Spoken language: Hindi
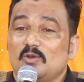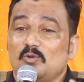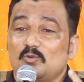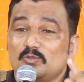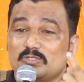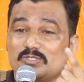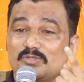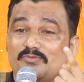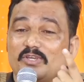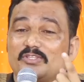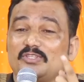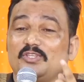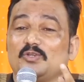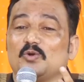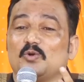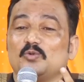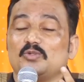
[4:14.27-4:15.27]
उस व्यक्ति
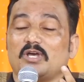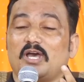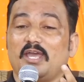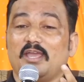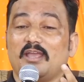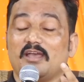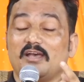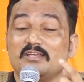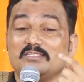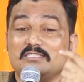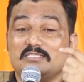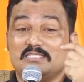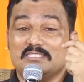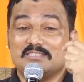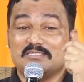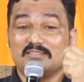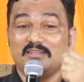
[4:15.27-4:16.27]
को उठाएगा
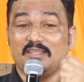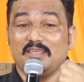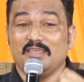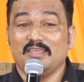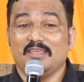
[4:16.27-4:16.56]
जिसने